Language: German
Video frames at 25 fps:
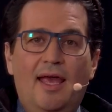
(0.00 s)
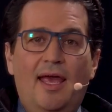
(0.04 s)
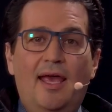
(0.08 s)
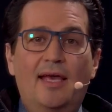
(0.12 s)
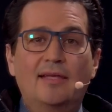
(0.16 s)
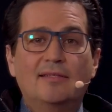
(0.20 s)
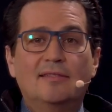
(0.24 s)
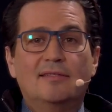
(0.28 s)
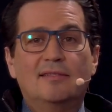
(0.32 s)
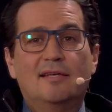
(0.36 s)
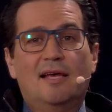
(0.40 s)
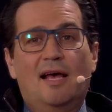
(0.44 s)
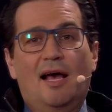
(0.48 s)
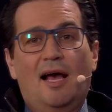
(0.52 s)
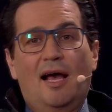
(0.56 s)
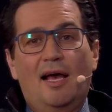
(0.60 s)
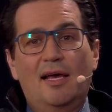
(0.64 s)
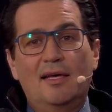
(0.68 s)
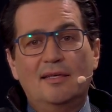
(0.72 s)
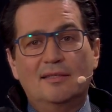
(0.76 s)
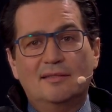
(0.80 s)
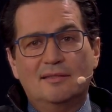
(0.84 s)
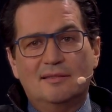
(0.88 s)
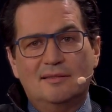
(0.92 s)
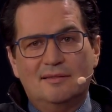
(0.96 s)
Es
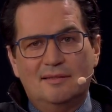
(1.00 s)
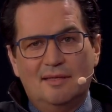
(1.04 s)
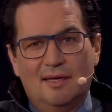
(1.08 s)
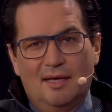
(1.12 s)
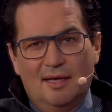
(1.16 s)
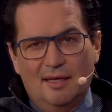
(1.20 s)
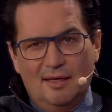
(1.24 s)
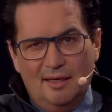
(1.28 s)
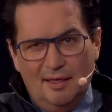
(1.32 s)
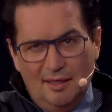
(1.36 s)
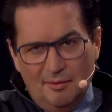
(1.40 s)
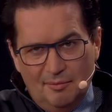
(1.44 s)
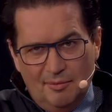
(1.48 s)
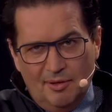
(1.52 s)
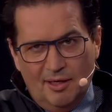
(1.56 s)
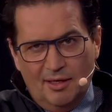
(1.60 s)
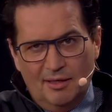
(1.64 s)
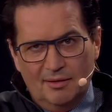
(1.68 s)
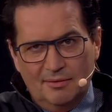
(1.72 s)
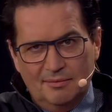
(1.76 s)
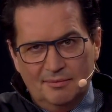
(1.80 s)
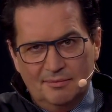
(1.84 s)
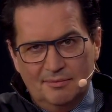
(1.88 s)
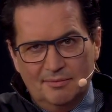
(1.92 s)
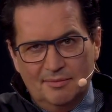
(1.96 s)
heißt ja
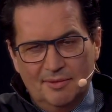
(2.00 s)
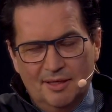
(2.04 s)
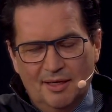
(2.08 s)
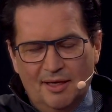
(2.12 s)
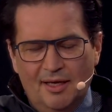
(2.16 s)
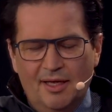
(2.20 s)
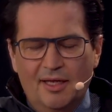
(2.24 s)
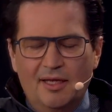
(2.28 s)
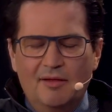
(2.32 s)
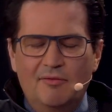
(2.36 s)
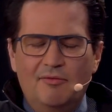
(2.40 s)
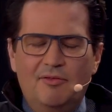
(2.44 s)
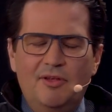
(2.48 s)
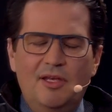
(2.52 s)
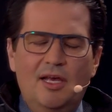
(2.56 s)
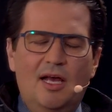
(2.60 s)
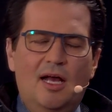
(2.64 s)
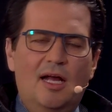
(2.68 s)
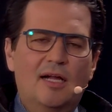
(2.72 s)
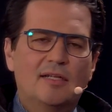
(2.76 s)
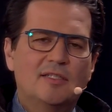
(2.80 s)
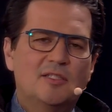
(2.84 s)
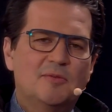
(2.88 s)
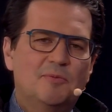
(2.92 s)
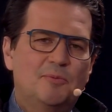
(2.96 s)
immer,
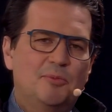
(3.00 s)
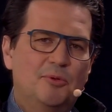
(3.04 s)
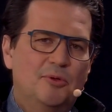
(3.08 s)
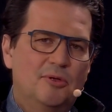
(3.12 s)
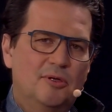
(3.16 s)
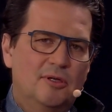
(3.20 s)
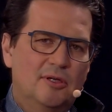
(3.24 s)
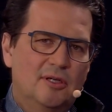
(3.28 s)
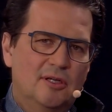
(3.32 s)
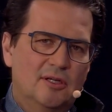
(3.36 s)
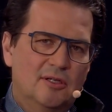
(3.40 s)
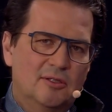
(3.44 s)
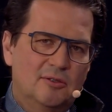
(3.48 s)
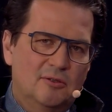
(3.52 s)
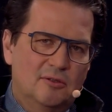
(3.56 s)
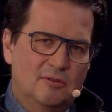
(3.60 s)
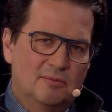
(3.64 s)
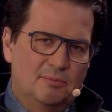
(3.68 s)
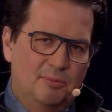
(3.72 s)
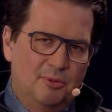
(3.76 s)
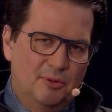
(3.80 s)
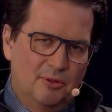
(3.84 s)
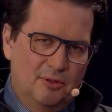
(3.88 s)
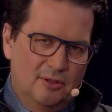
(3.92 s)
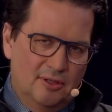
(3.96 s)
wir als Bürgerinnen
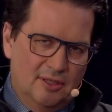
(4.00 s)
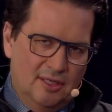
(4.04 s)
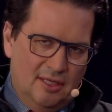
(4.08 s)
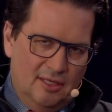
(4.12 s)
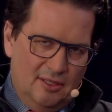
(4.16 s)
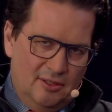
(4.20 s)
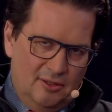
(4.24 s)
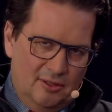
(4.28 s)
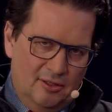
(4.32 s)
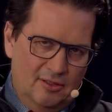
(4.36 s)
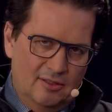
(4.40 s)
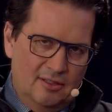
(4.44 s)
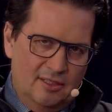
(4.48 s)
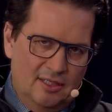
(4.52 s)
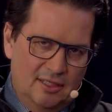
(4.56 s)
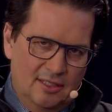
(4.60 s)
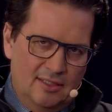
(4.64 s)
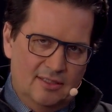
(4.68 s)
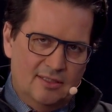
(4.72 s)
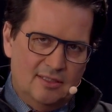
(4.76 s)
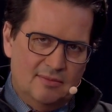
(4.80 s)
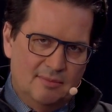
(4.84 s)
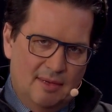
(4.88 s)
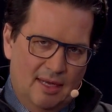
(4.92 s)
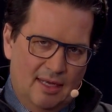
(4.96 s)
und Bürger können
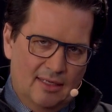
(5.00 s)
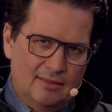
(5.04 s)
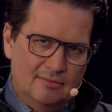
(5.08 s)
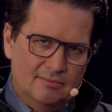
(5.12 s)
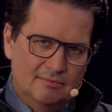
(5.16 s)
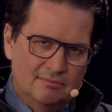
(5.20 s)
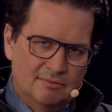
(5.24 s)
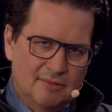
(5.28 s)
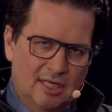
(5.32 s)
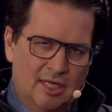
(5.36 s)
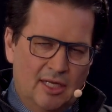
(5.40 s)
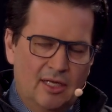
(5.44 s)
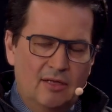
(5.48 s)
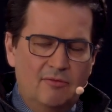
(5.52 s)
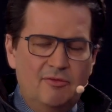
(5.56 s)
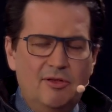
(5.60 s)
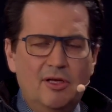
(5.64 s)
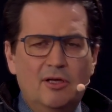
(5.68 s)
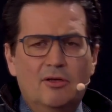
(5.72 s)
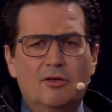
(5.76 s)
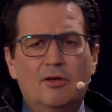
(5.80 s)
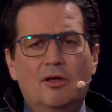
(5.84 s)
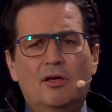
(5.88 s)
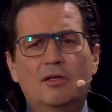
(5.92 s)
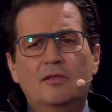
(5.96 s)
nichts machen.
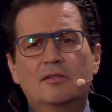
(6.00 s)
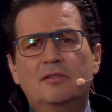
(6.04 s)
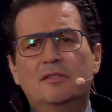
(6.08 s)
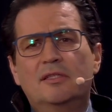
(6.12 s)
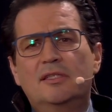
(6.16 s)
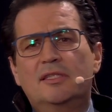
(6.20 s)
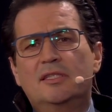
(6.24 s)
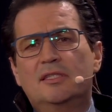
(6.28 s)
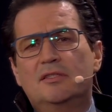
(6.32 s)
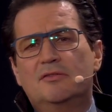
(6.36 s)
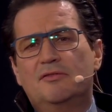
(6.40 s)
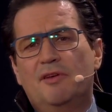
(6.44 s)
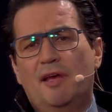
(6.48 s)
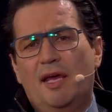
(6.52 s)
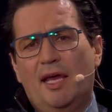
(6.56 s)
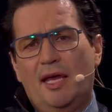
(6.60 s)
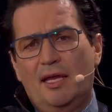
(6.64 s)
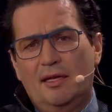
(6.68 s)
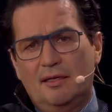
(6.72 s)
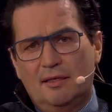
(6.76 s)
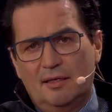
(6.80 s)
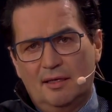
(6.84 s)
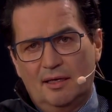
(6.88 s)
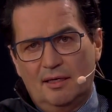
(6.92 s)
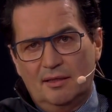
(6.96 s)
Wir können nichts
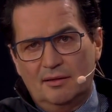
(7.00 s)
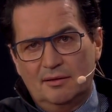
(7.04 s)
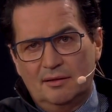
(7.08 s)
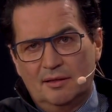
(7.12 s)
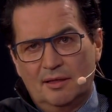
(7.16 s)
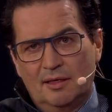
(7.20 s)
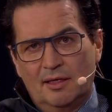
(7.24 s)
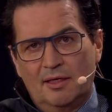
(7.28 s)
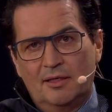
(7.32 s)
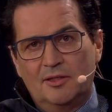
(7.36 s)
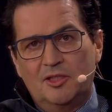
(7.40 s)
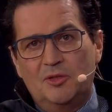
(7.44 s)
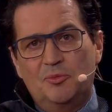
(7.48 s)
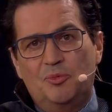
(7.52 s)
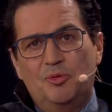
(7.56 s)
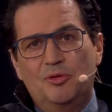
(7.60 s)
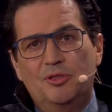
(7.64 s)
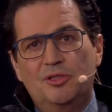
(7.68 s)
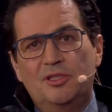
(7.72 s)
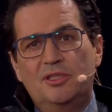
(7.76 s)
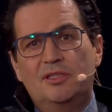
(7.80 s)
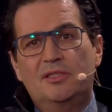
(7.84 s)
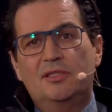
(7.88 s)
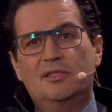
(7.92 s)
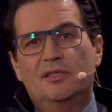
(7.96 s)
verändern. Die
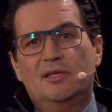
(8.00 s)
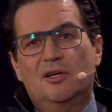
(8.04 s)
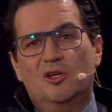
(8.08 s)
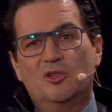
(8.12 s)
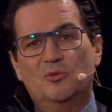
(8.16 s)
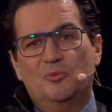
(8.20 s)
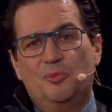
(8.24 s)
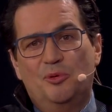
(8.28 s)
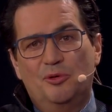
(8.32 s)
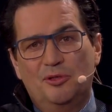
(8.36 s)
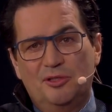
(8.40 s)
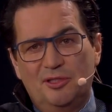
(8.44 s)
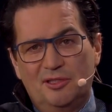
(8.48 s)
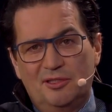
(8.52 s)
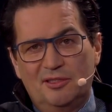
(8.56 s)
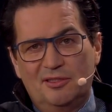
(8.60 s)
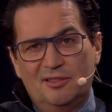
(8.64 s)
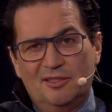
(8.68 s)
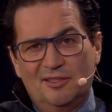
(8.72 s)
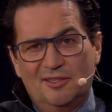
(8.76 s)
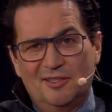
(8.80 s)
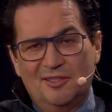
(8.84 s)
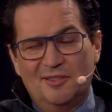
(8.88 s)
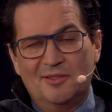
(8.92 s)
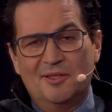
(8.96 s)
Politiker und
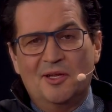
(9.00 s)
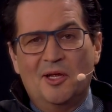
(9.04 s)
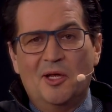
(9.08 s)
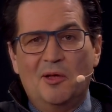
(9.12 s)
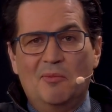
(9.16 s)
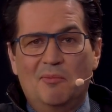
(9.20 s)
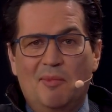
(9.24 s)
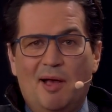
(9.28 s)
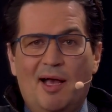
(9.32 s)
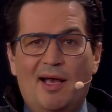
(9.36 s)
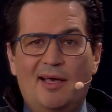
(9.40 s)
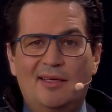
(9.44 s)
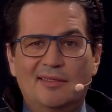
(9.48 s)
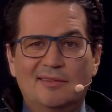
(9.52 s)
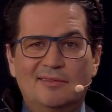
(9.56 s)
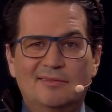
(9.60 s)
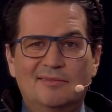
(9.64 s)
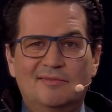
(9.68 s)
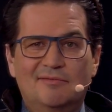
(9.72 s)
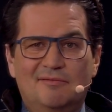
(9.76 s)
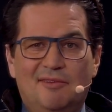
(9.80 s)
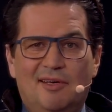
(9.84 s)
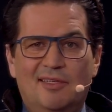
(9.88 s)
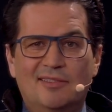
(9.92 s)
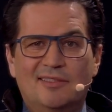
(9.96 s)
Politikerinnen
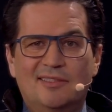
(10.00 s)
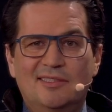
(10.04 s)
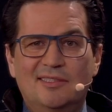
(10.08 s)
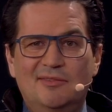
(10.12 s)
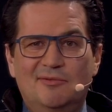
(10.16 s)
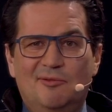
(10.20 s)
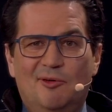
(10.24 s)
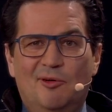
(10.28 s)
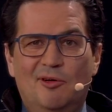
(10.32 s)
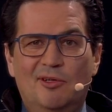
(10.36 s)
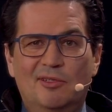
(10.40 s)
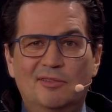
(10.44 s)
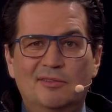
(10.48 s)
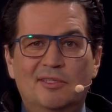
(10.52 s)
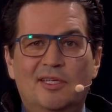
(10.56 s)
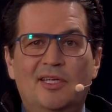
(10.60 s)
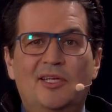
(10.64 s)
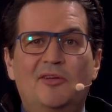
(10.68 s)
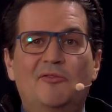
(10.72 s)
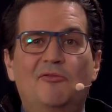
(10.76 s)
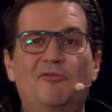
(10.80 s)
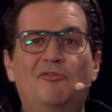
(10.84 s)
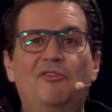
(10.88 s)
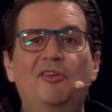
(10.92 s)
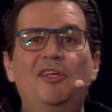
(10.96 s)
machen, was sie wollen.
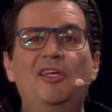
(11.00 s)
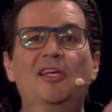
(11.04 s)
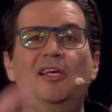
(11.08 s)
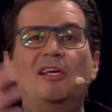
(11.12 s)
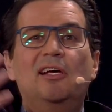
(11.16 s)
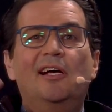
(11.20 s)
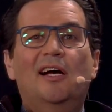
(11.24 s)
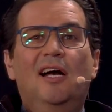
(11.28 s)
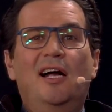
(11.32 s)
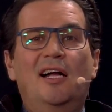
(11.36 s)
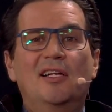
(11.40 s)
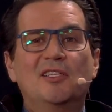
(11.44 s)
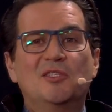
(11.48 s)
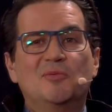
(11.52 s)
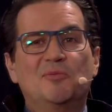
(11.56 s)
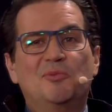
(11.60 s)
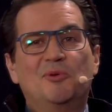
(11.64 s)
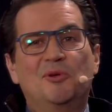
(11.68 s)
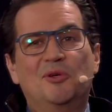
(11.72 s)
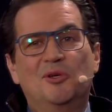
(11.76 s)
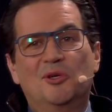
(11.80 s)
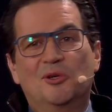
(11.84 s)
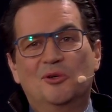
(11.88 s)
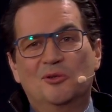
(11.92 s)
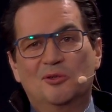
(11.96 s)
Wir als
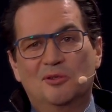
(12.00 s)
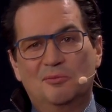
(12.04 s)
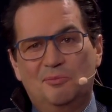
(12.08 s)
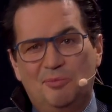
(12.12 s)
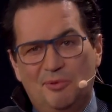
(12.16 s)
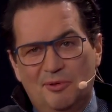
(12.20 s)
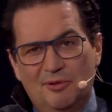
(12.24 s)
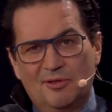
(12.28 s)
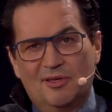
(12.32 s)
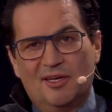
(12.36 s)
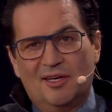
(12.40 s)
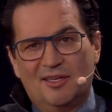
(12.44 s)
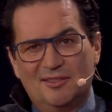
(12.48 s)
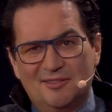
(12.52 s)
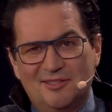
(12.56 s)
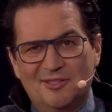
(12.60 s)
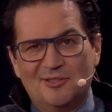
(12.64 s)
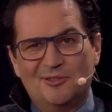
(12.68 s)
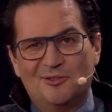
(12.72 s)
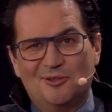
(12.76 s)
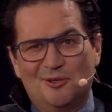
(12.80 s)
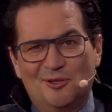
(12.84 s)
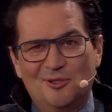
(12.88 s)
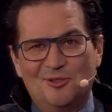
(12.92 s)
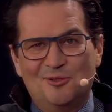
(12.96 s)
Bürgerinnen und Bürger
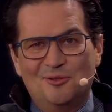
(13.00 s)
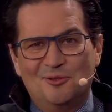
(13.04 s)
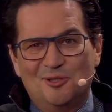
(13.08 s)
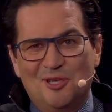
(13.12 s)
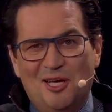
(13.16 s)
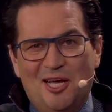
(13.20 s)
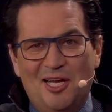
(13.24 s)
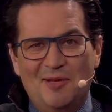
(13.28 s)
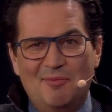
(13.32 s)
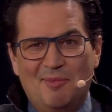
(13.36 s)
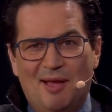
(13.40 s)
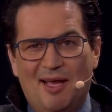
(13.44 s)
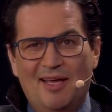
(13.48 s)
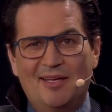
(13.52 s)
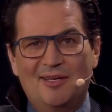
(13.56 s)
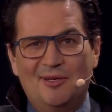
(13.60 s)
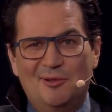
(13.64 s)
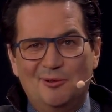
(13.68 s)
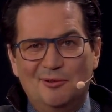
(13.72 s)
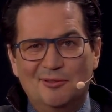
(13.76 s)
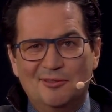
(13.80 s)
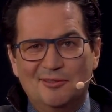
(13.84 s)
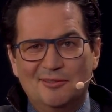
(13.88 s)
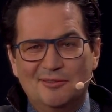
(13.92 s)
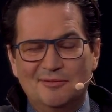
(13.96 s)
sind doch total
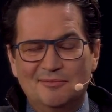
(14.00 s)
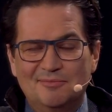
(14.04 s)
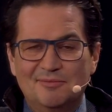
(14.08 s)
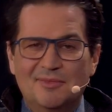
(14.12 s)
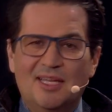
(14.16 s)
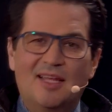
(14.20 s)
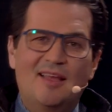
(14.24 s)
machtlos.